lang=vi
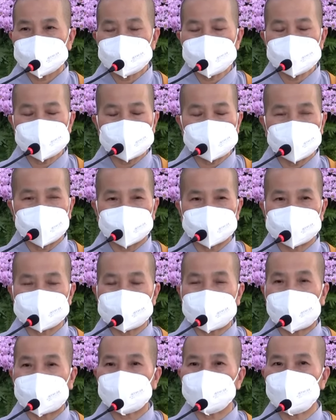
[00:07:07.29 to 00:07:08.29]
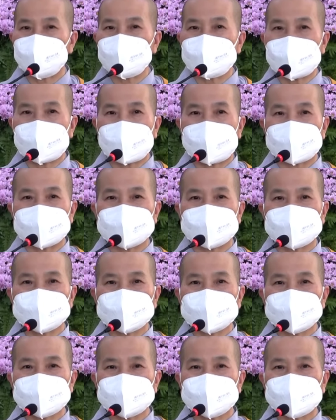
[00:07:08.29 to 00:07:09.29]
nhưng lời dạy của Ngài
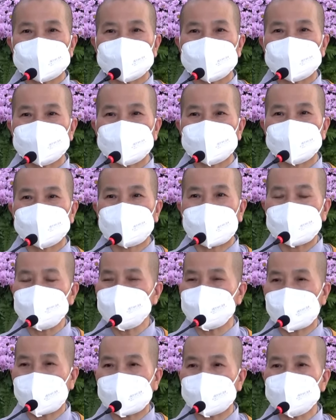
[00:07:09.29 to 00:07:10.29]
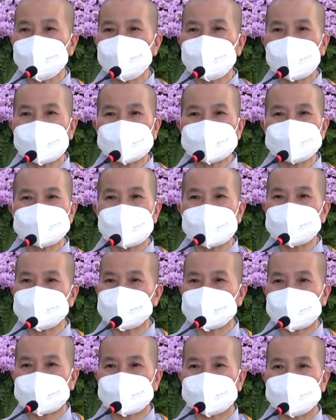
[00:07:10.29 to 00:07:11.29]
mãi mãi mang
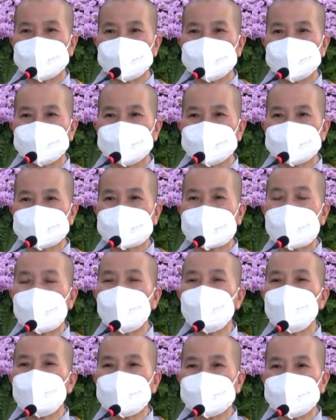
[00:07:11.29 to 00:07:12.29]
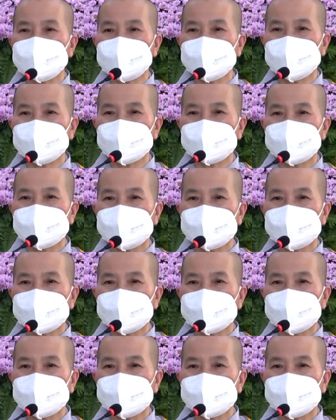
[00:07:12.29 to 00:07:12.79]
giá trị cao quý,